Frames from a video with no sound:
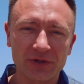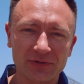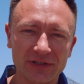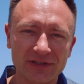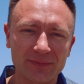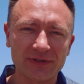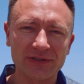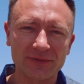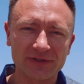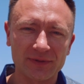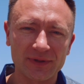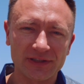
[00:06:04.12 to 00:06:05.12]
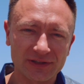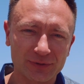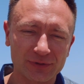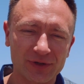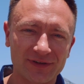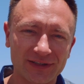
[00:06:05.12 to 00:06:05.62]
i o niczym będziemy sobie
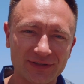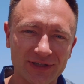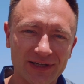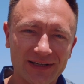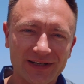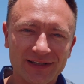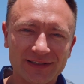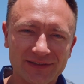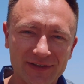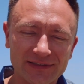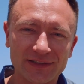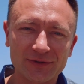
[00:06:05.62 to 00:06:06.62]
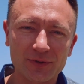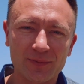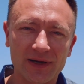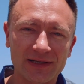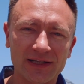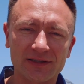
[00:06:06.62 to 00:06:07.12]
dyskutować, zwiedzać Dubaj.